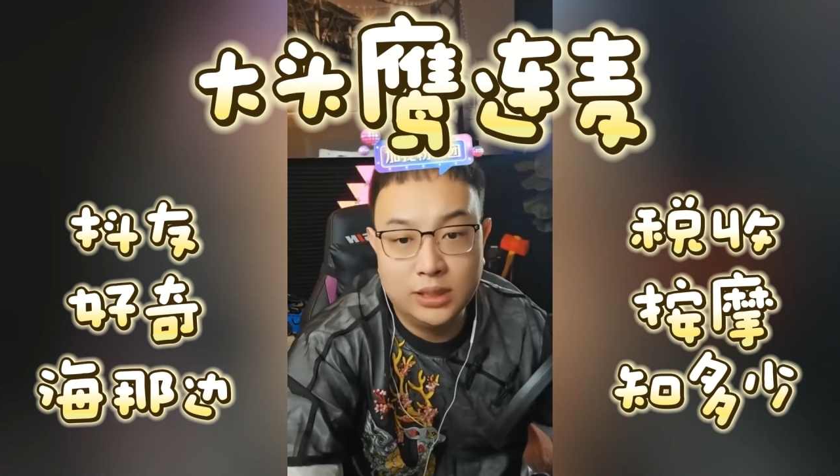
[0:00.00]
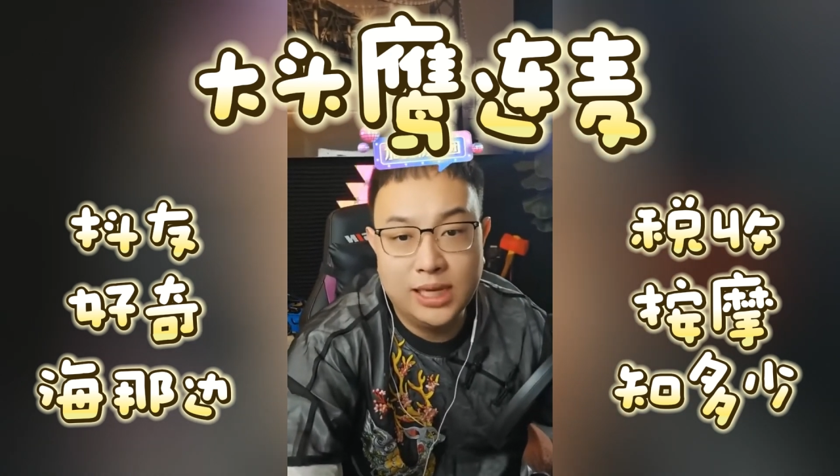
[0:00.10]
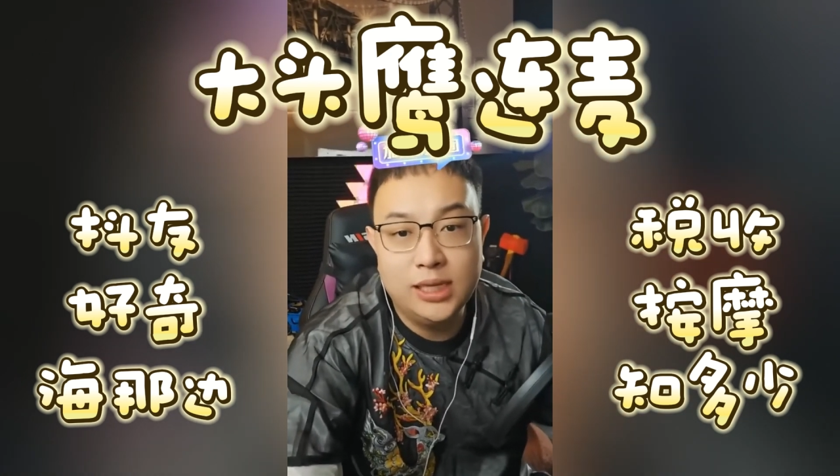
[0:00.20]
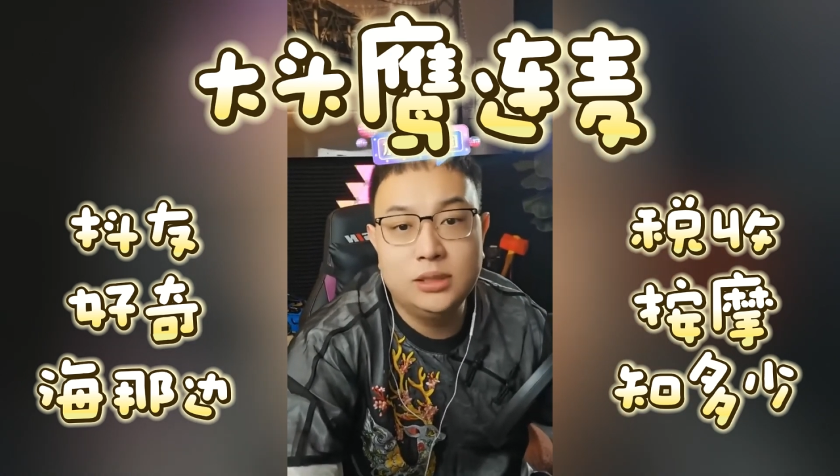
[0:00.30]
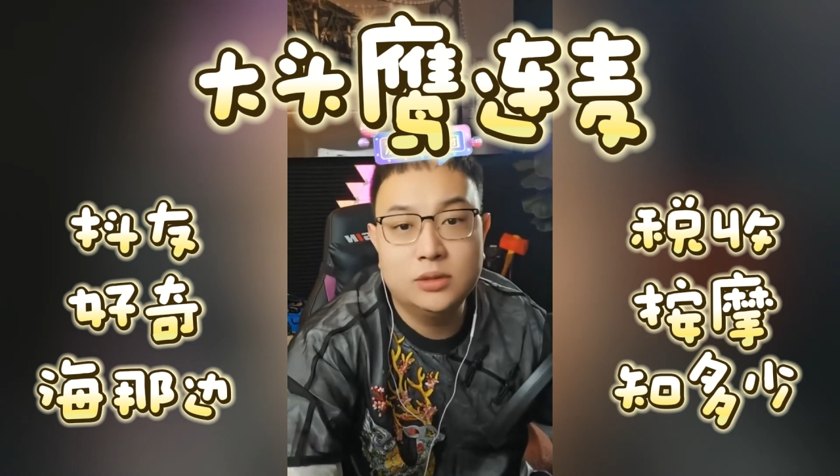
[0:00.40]

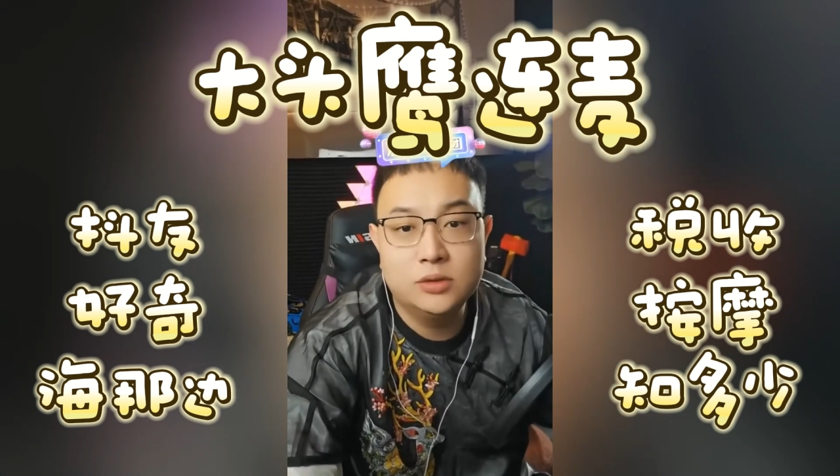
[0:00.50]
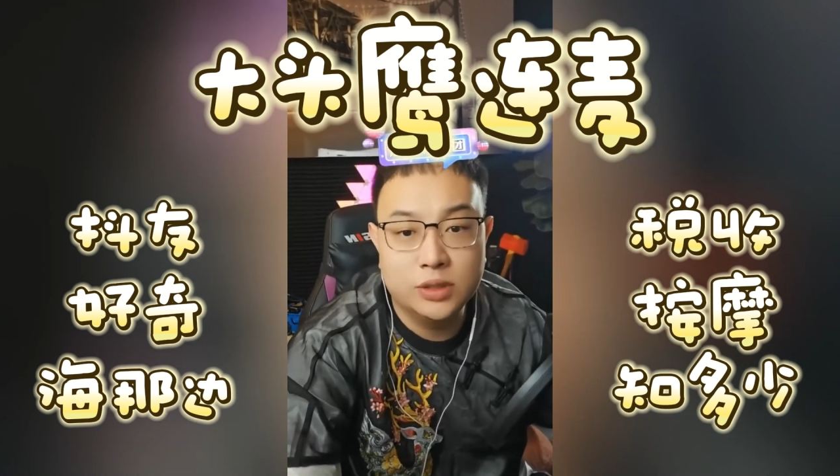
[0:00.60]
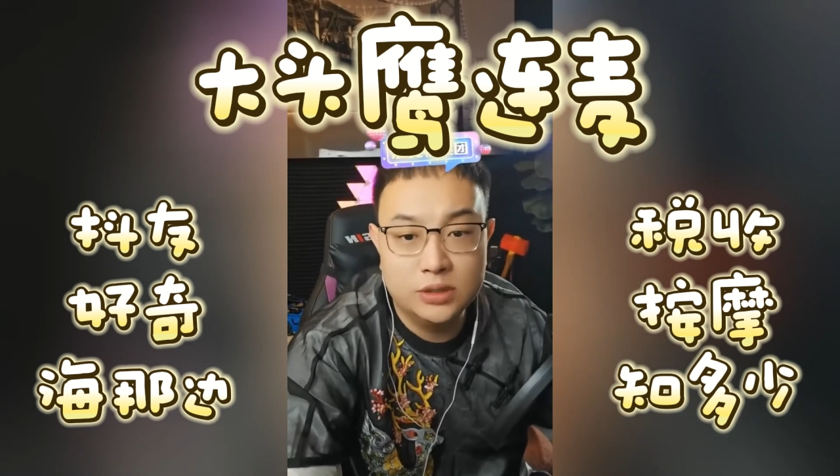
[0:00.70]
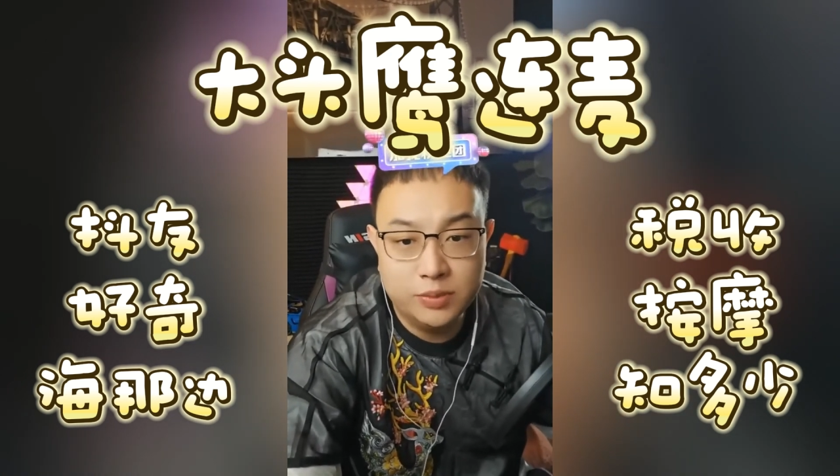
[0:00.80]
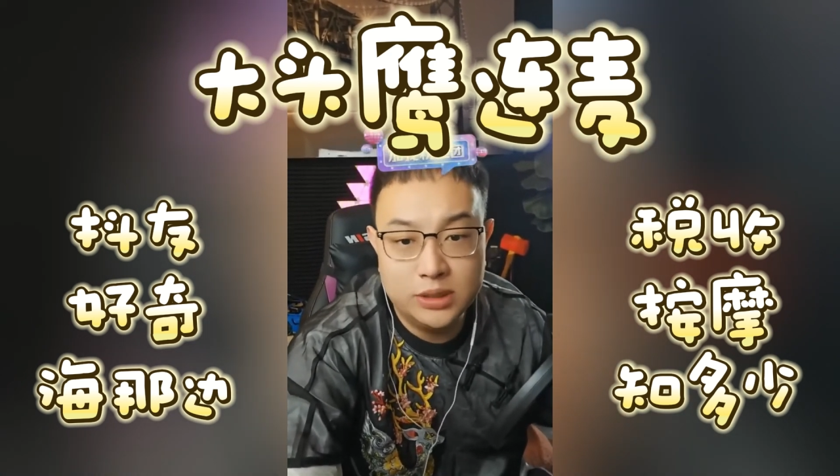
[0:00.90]
来了以后
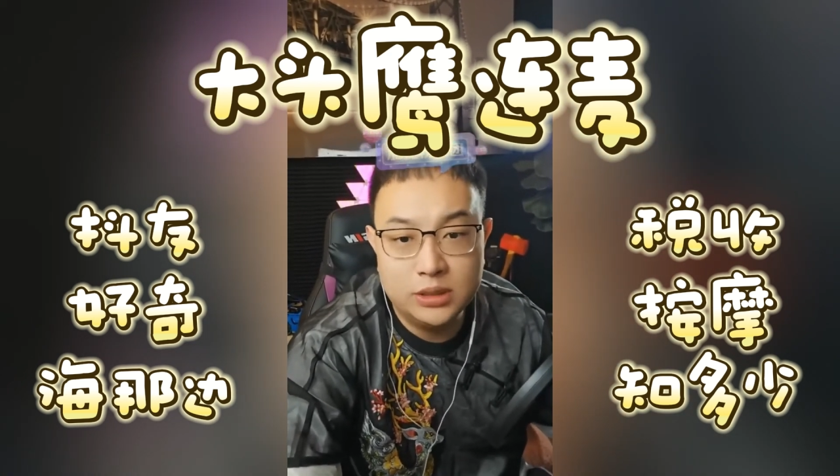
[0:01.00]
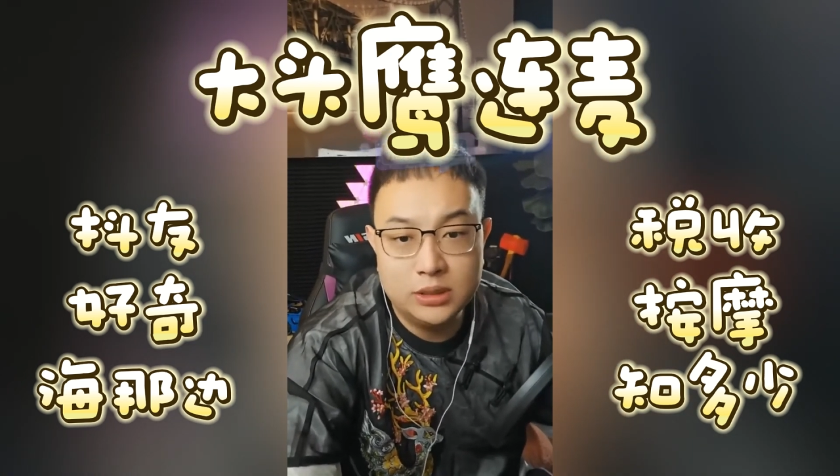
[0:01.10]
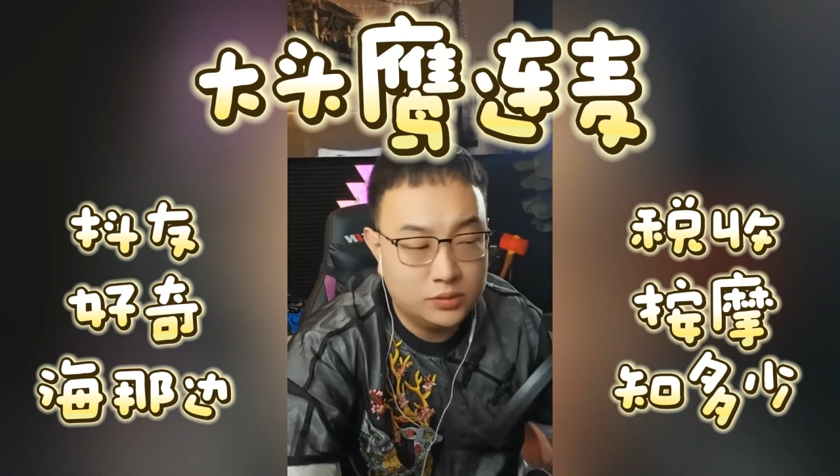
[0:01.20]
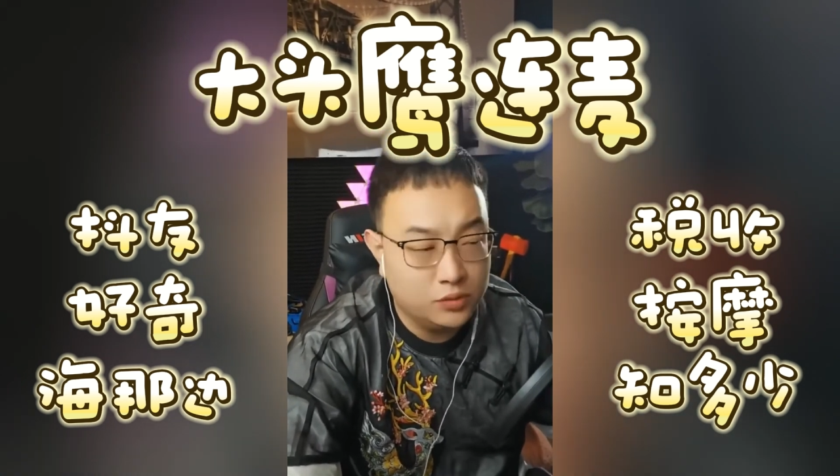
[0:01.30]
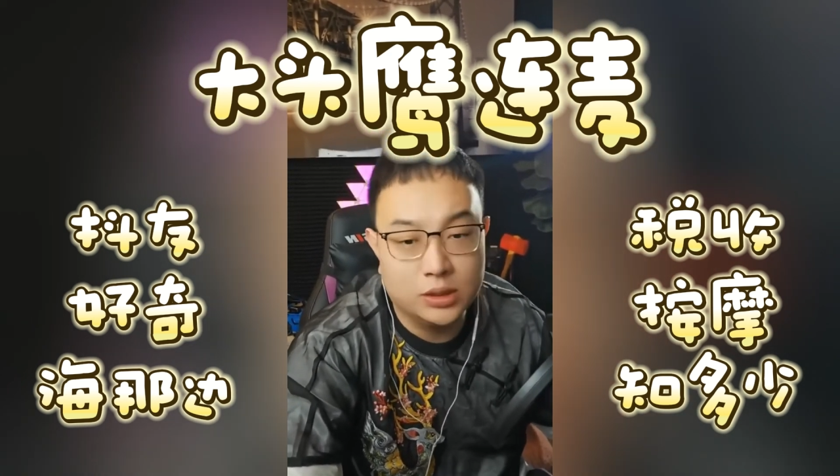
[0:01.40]
全都奔着
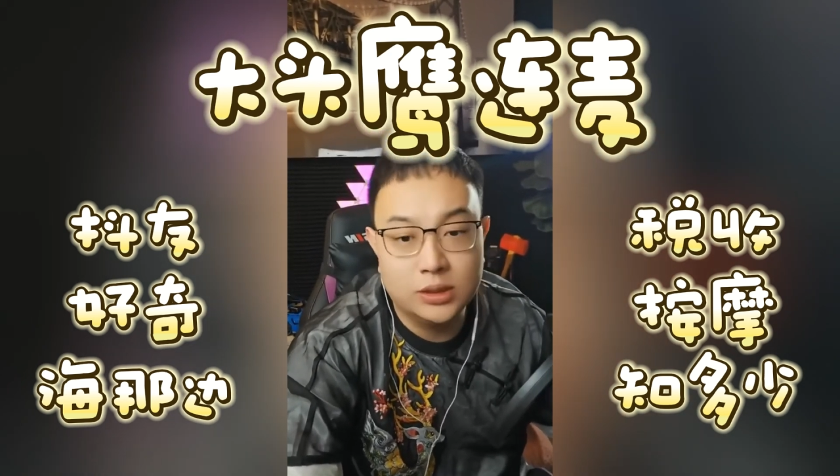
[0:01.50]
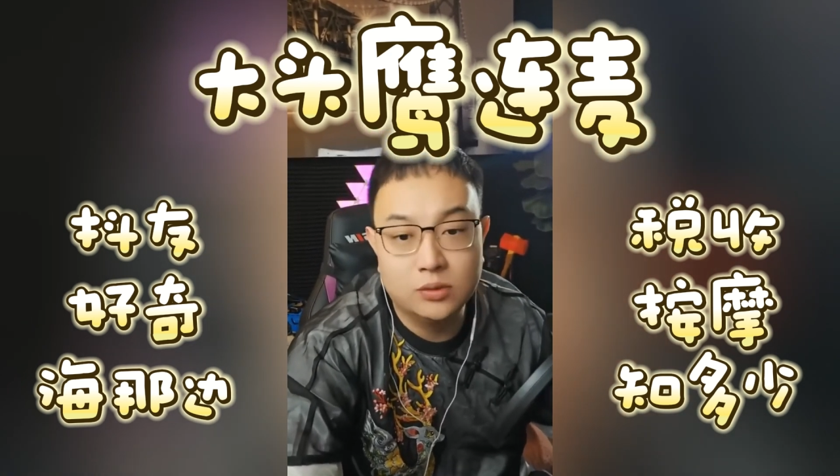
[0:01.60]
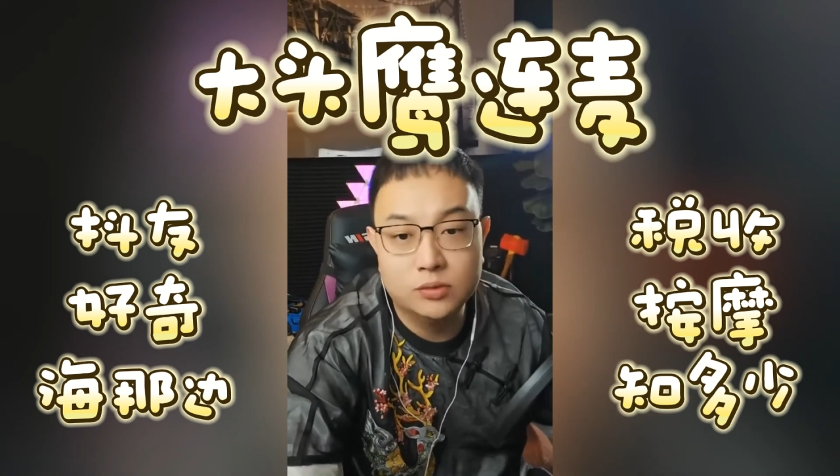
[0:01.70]
那个最卷的